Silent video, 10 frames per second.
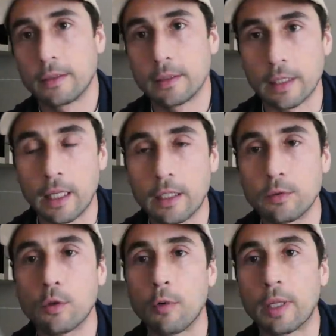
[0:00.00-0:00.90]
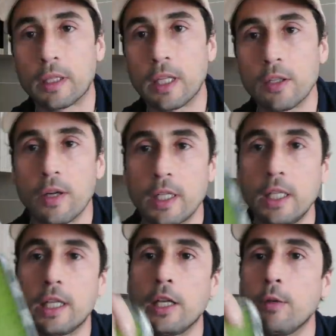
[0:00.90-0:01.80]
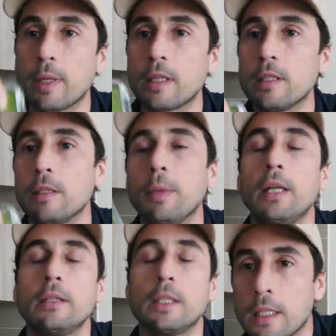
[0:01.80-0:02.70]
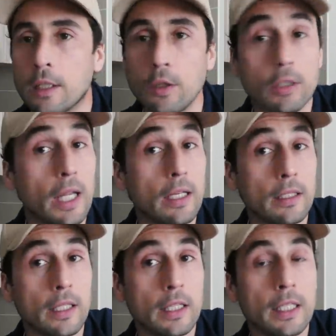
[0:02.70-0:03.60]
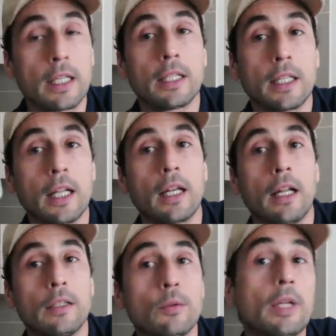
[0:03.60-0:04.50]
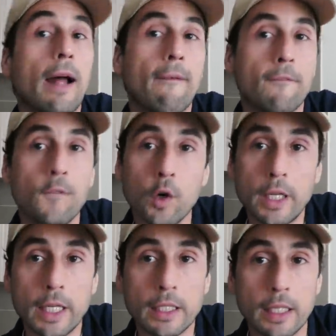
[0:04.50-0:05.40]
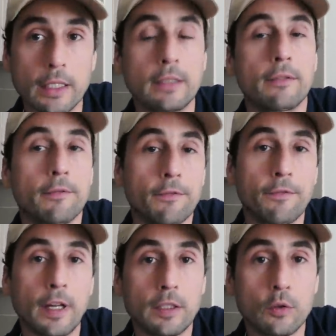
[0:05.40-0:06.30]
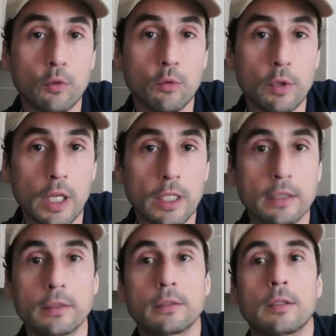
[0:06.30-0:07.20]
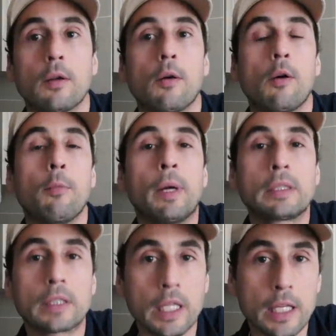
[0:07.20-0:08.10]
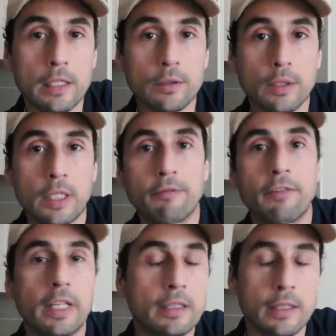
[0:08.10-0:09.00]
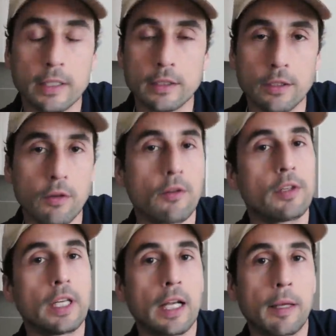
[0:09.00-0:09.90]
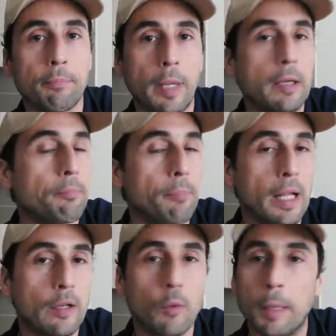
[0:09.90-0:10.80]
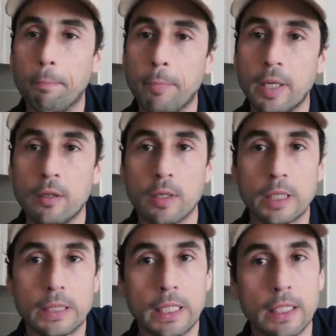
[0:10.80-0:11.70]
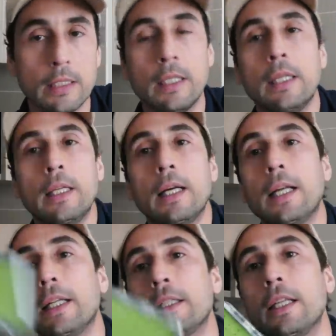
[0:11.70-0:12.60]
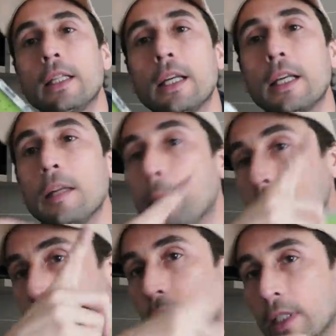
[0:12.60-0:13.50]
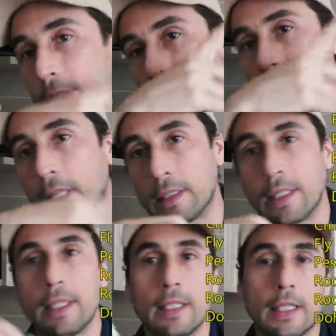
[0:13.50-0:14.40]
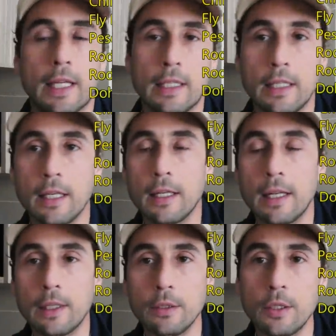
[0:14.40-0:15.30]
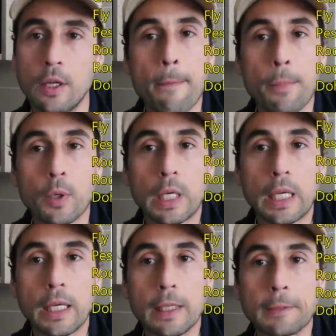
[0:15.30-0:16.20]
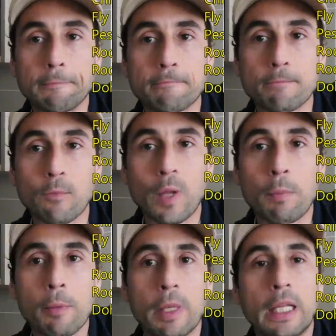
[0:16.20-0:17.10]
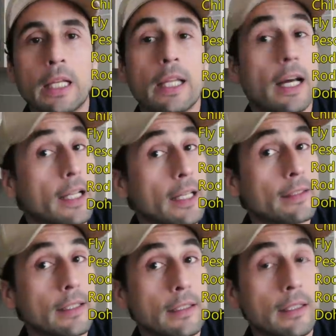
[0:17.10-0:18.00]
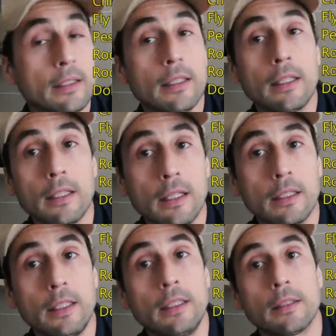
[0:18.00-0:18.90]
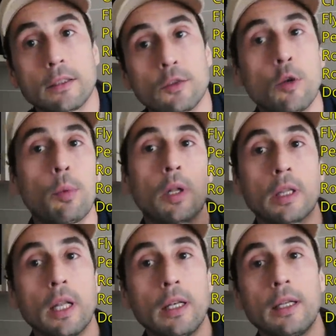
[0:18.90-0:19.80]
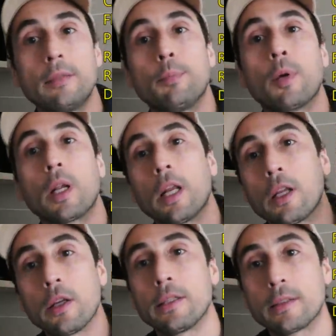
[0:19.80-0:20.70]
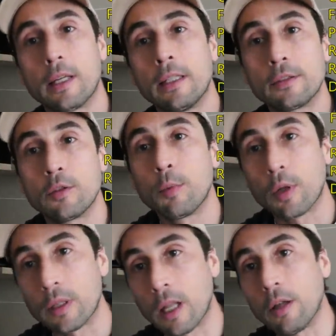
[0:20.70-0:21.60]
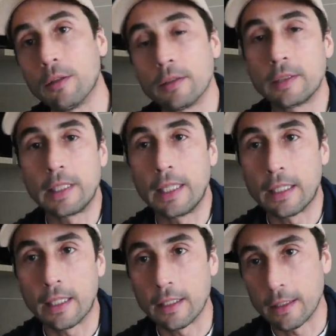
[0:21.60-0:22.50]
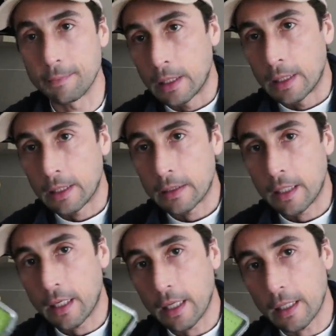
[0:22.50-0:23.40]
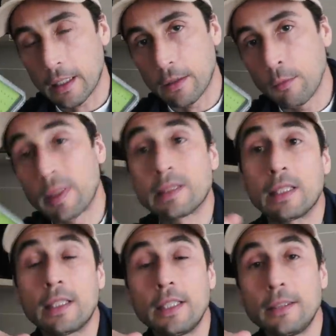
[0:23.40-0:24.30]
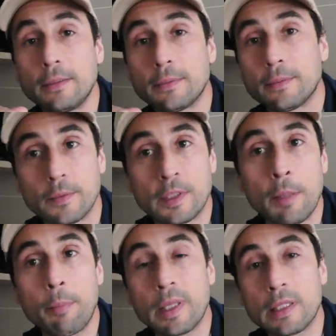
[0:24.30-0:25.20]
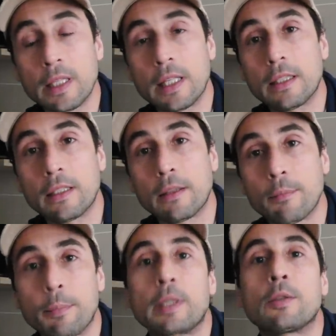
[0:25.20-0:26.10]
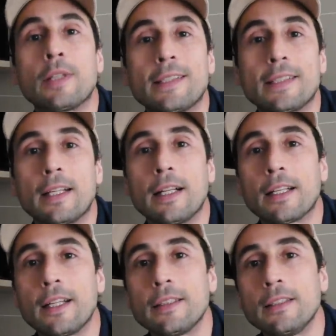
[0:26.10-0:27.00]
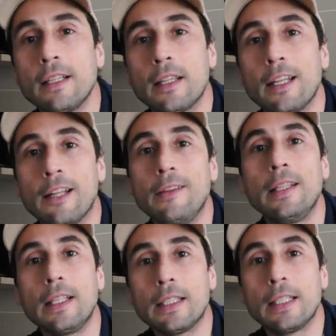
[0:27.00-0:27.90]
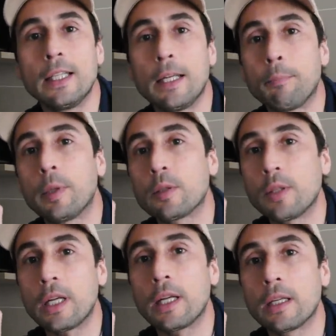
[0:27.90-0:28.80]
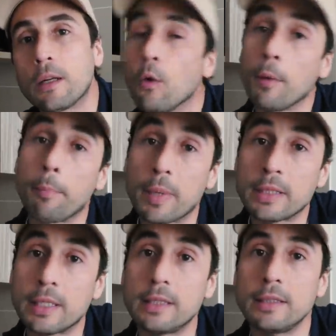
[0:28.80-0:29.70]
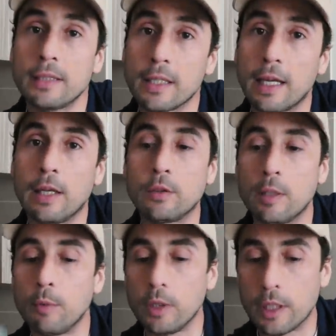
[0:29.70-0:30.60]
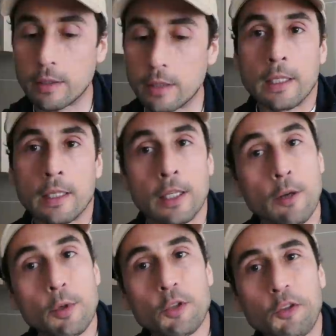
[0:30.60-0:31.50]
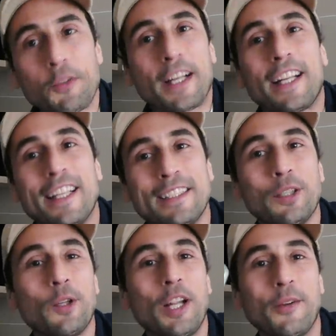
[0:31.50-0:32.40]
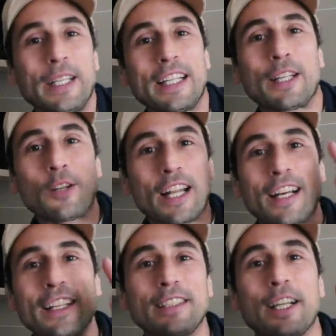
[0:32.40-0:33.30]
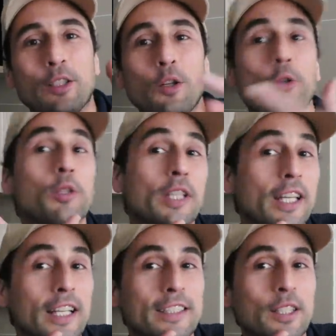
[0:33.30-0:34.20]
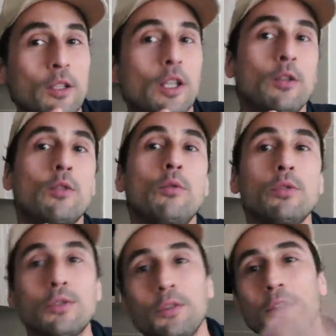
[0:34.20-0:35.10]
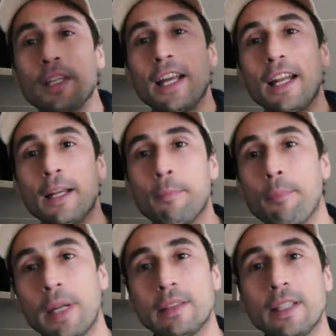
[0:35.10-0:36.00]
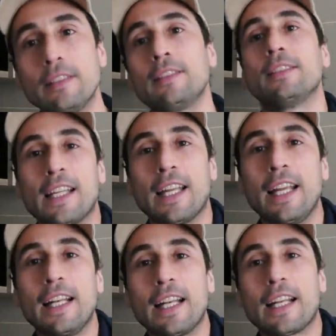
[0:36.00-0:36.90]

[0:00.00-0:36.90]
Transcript: dejar sus comentarios aquí, quiero participar, notar que tienen que tener alguna boleta, factura o pantallazo de transferencia electrónica, PayPal, WebPay, lo que sea, a las tiendas que les mencioné y que salen aquí al lado, porque es mi manera de agradecer esas tiendas y soportarlas porque ellas han soportado el canal. Así que un mensaje, siempre sean personas agradecidas de la vida y de las personas o empresas que los apoyan. Y como yo soy un agradecido de la vida, le doy las gracias a todos ustedes haciendo este concurso y a las empresas en